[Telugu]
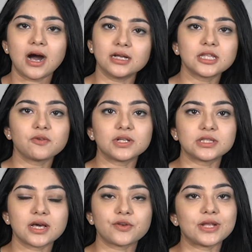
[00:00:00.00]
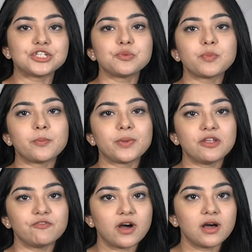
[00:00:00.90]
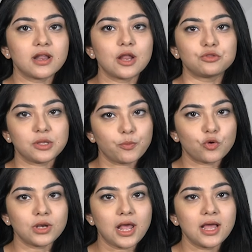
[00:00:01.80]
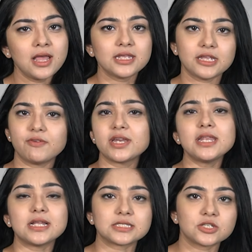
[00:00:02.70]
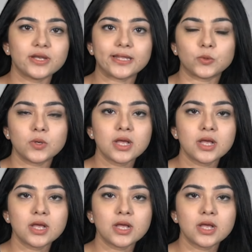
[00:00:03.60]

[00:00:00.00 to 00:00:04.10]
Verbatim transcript: ఆ తర్వాత రేషన్ పంపిణీ వాహనాలు తిప్పుకున్నా ఎవరికీ నష్టం లేదు